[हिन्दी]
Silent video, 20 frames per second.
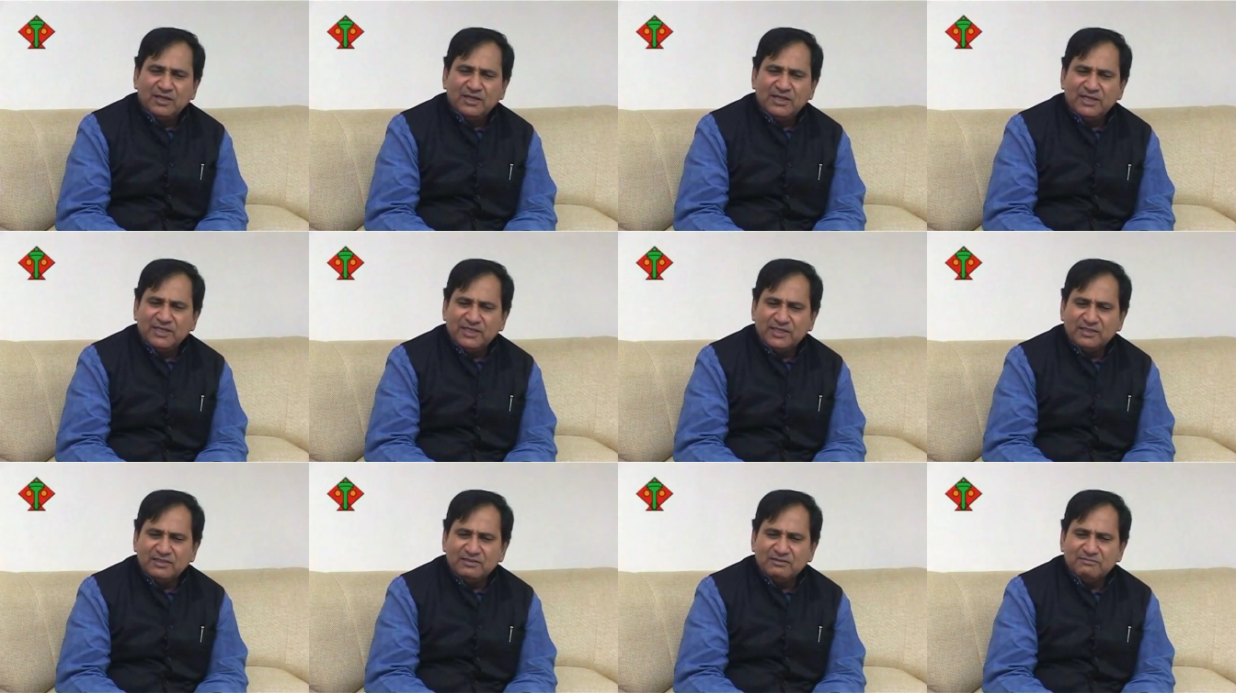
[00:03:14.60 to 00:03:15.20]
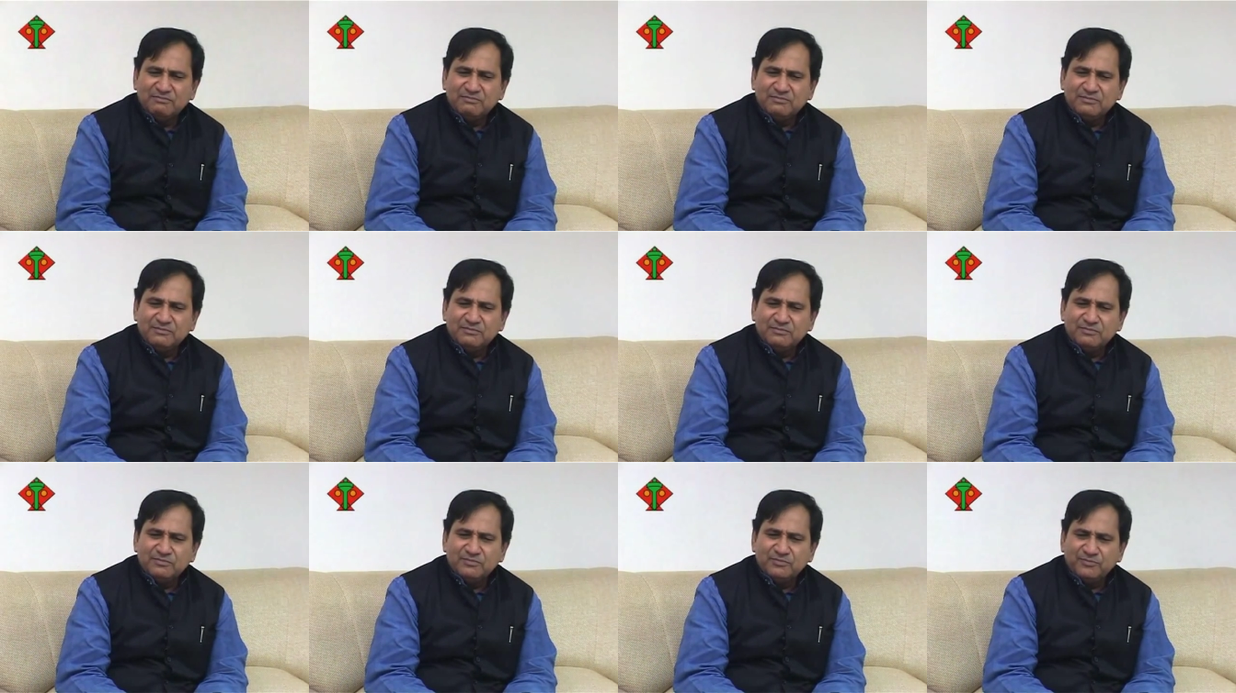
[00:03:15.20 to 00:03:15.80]
लेकिन
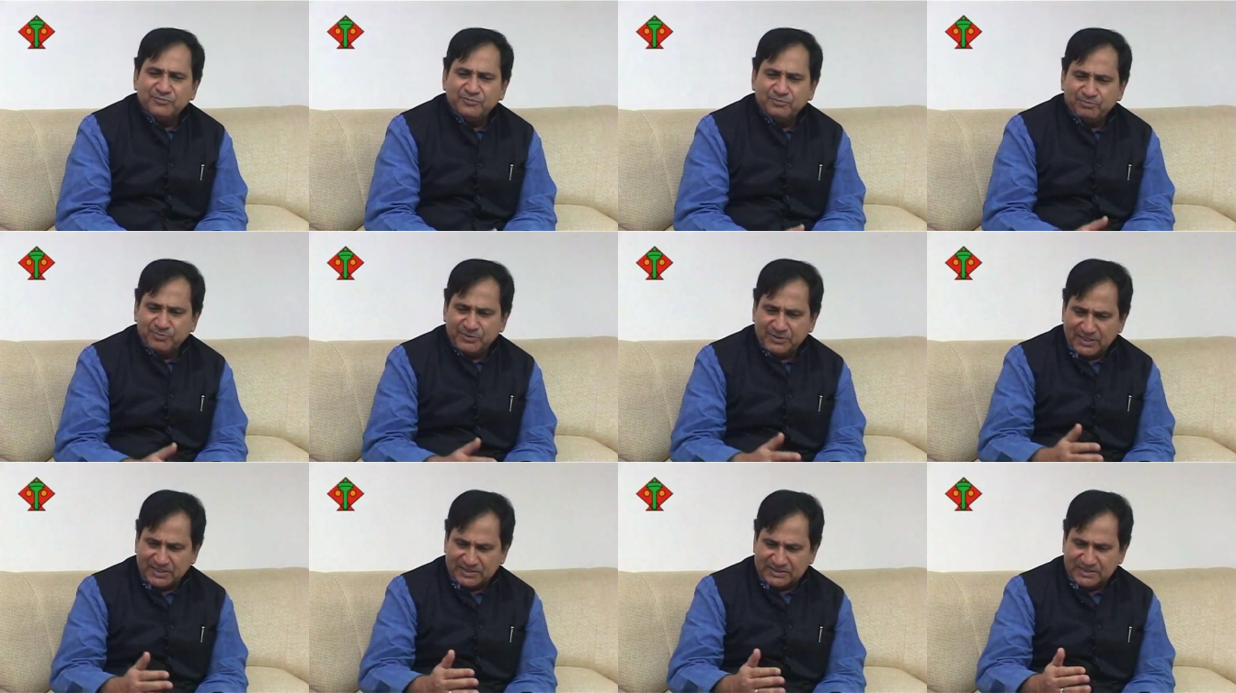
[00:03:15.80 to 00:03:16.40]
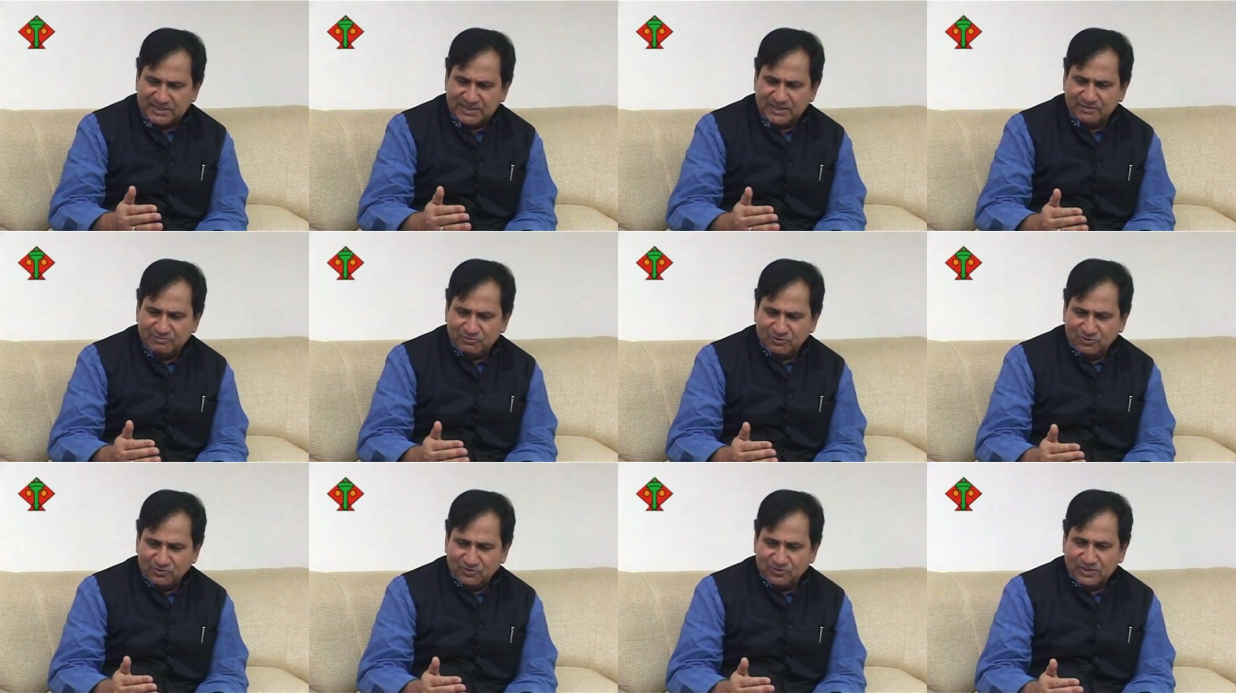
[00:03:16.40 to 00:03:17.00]
पिता से हम
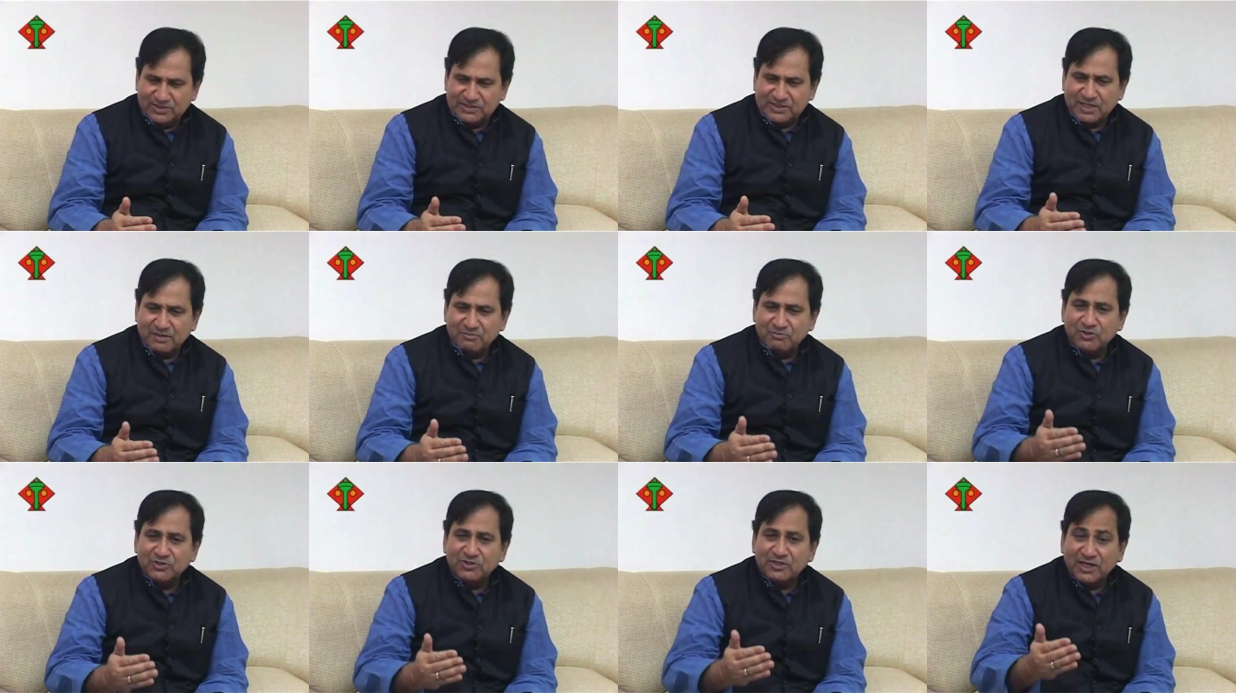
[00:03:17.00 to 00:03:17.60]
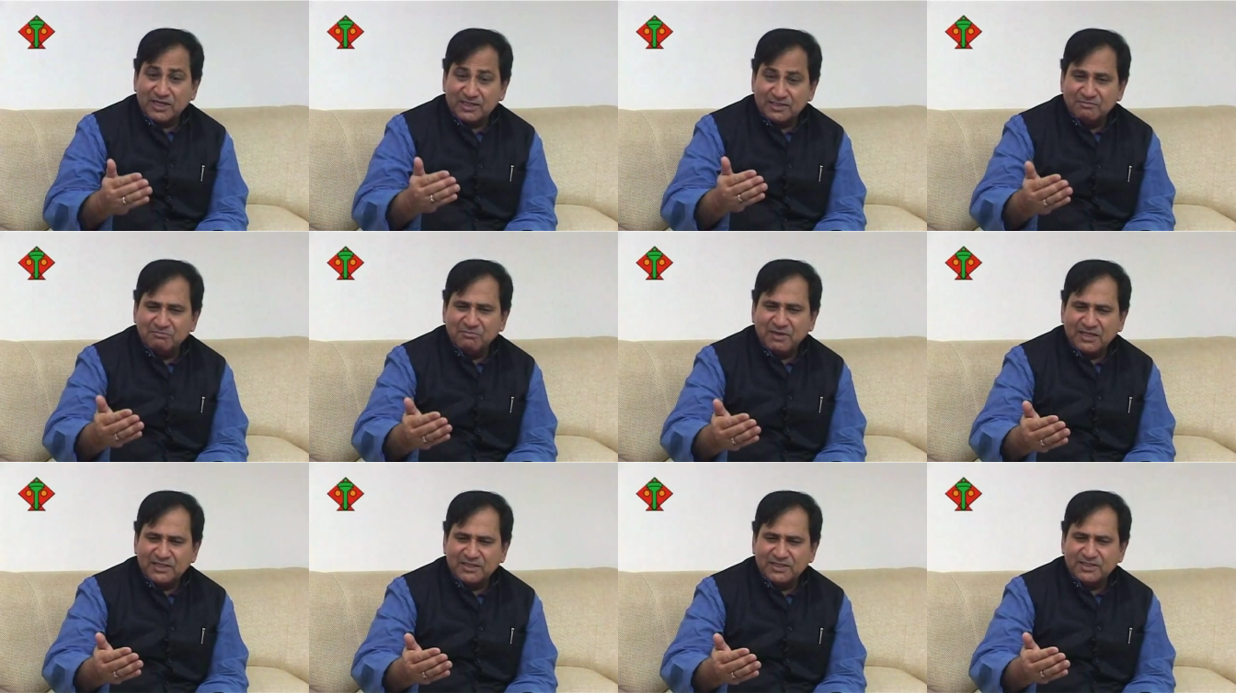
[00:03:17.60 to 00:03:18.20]
लोगों का ज़रा बहुत अदब
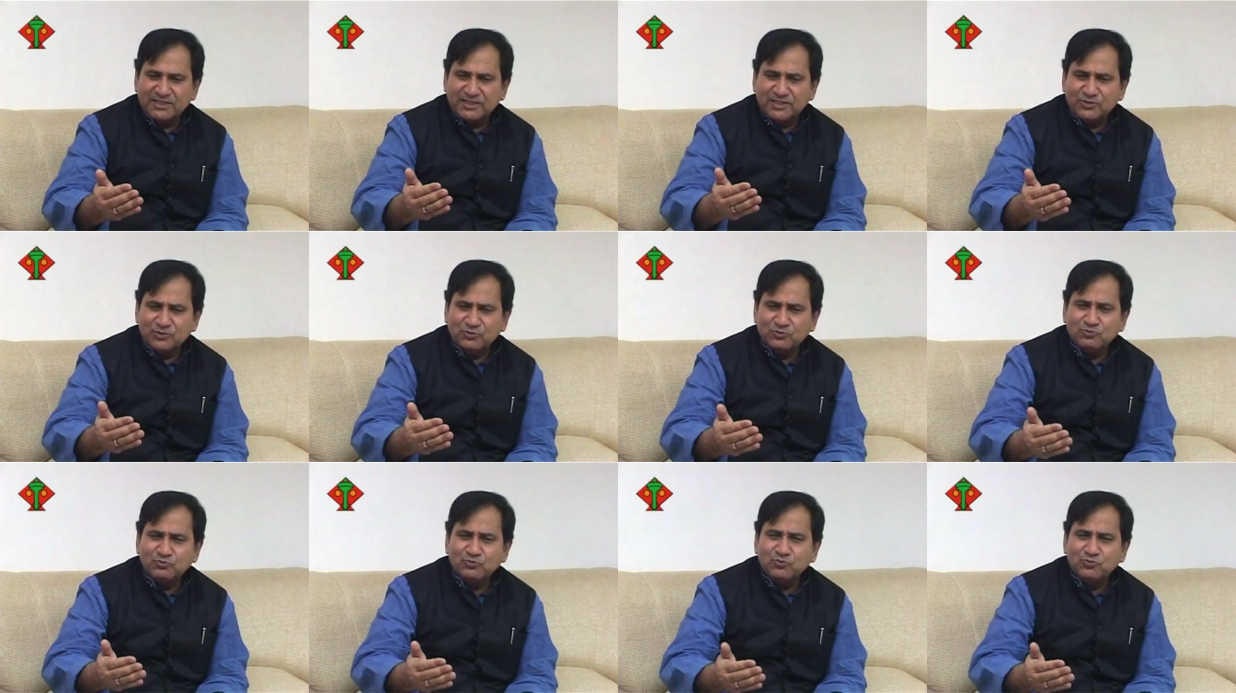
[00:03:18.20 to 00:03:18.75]
मानते थे तो